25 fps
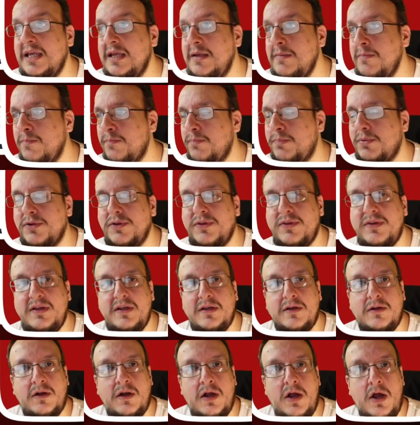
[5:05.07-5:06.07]

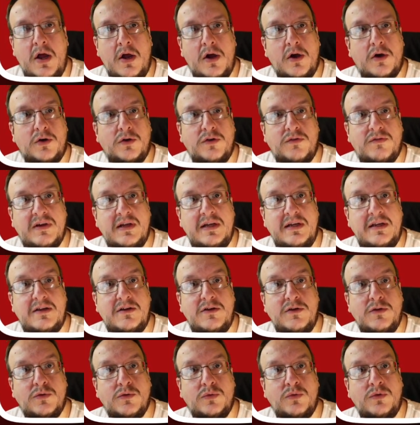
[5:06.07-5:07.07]
importieren und wenn ich
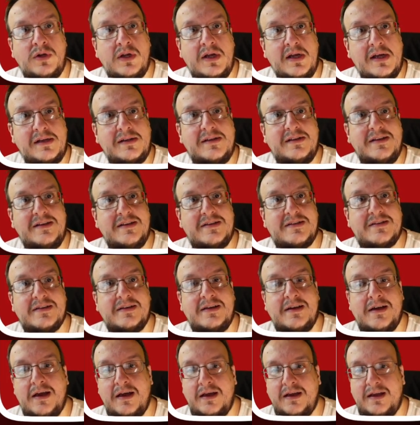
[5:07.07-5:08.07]
nun
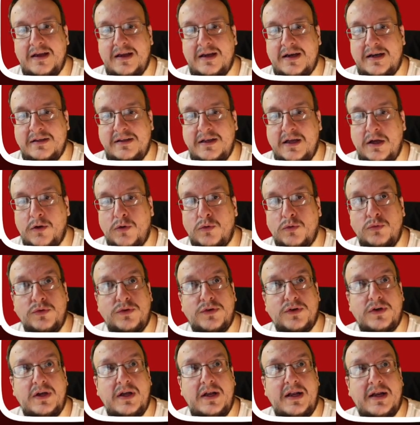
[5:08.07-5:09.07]
diese gerade
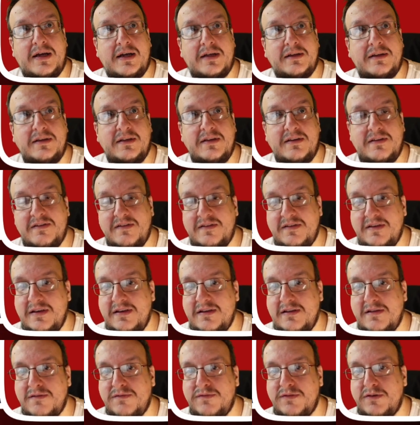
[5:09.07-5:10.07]
heruntergeladene
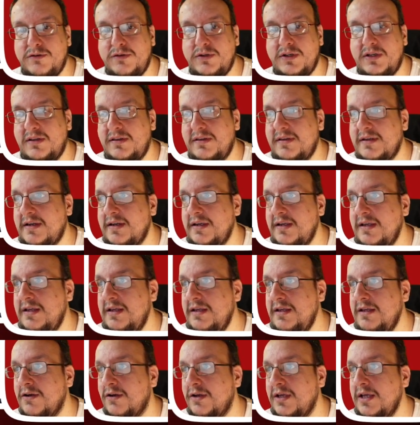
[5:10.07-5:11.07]
CSV-Datei
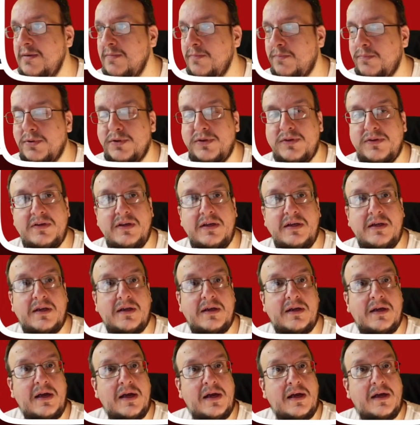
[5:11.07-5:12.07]
hier
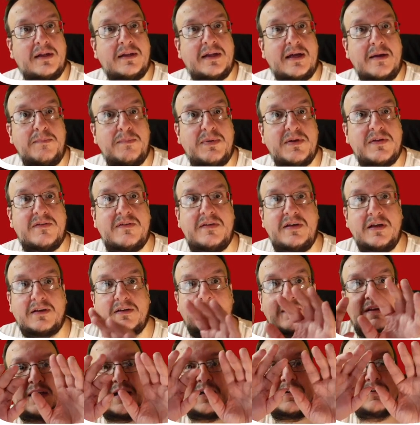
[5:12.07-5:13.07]
importiere, dann
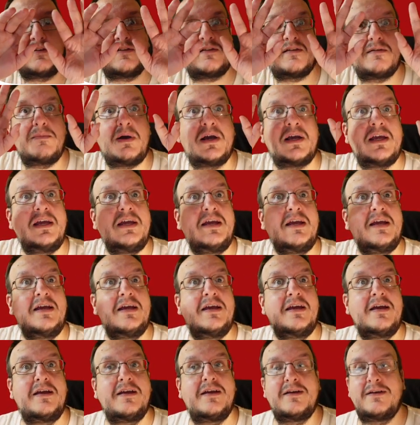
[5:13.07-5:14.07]
passiert die ganze
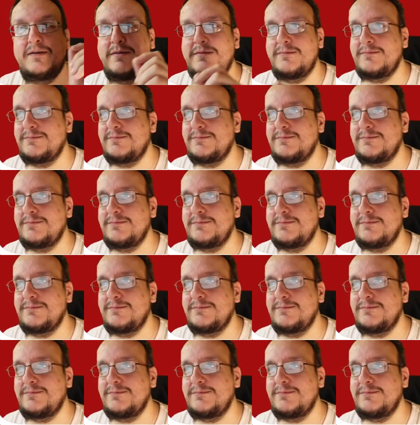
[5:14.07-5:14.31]
Magie.